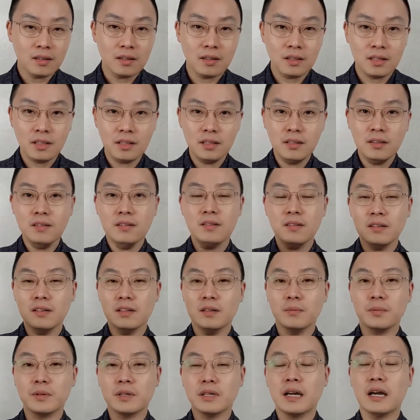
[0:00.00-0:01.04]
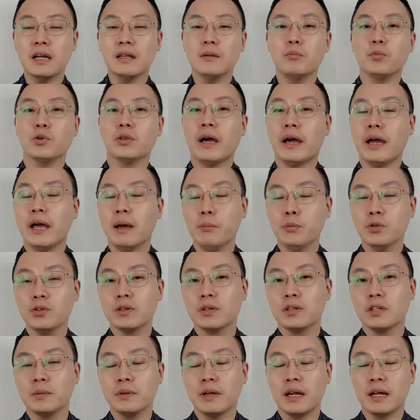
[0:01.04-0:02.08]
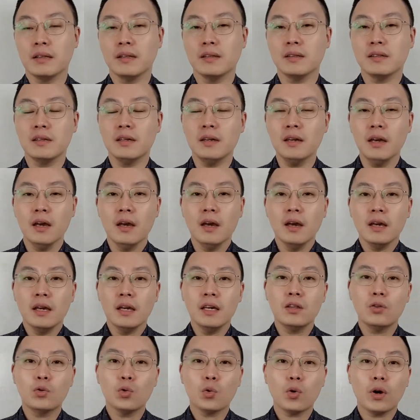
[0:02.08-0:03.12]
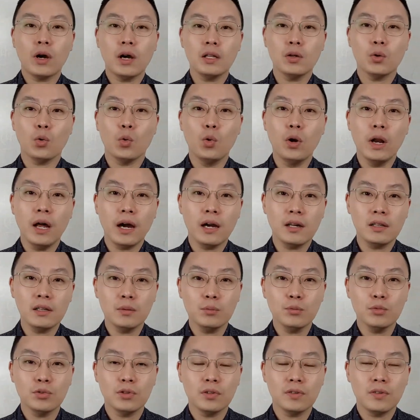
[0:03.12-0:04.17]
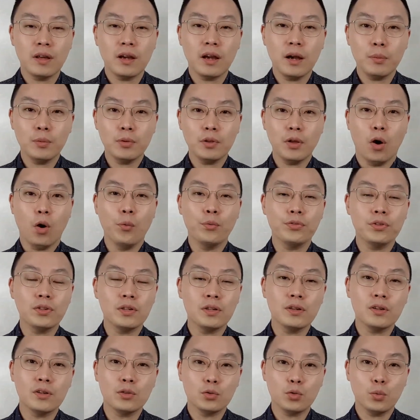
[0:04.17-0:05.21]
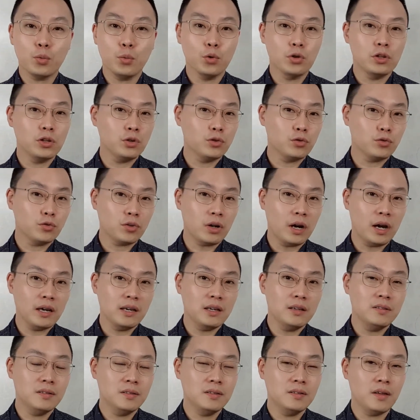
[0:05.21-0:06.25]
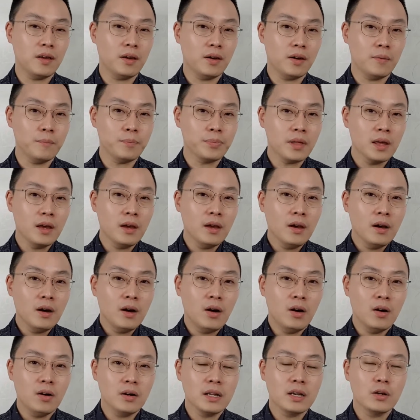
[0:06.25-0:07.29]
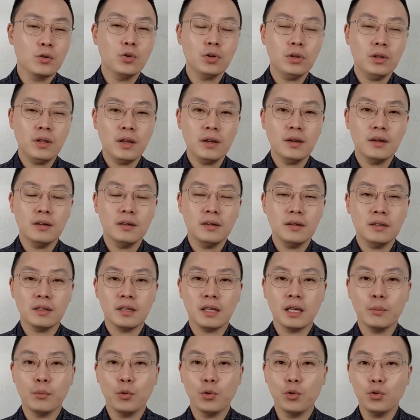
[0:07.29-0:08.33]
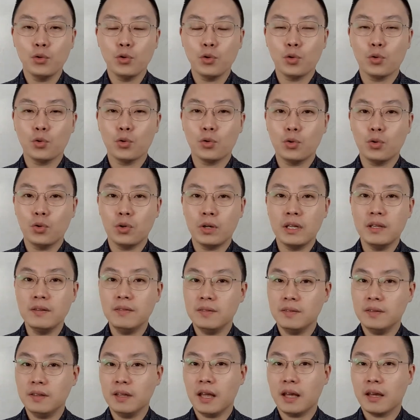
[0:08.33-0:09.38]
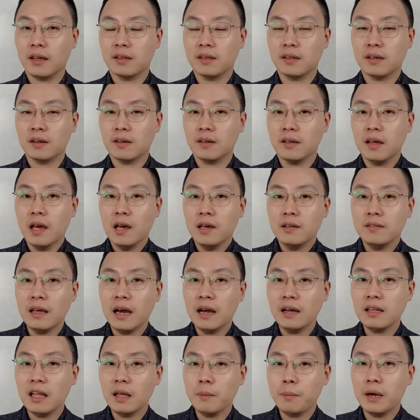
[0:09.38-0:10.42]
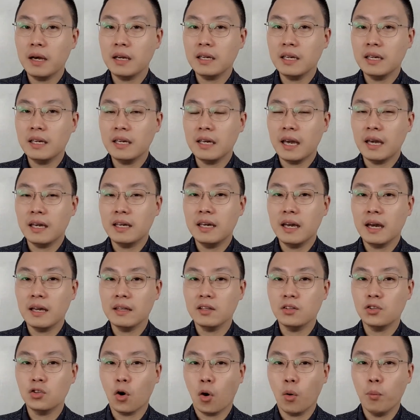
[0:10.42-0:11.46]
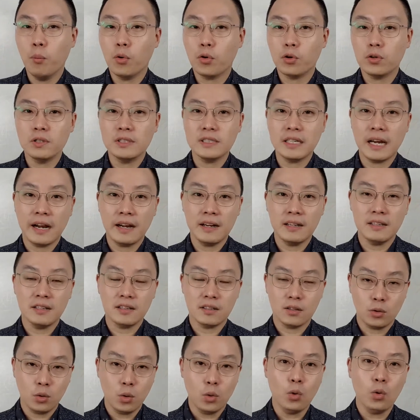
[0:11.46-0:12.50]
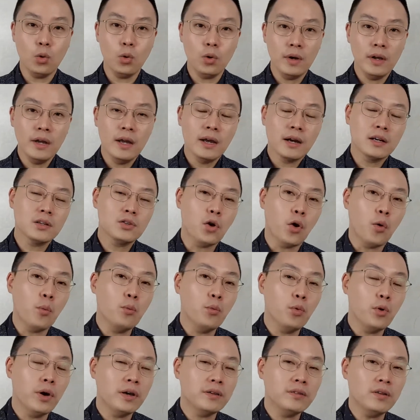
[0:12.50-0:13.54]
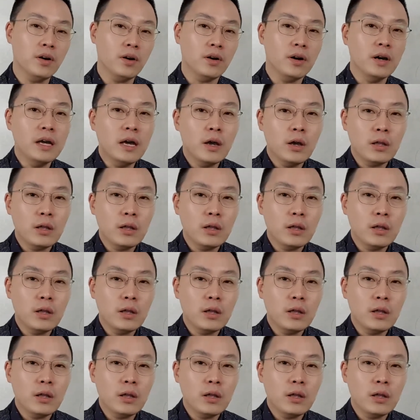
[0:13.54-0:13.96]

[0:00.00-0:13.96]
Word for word: 큰 승급, 그러니까 뭐 다이아몬드급이라든지 이쪽까지 올라가신 분들 생각보다 없으신 걸 또 보실 수가 있으세요. 어, 리크루팅은 기본적으로 리스닝, 즉 상대방이 얘기하는 정보를 잘 듣고 그 정보에서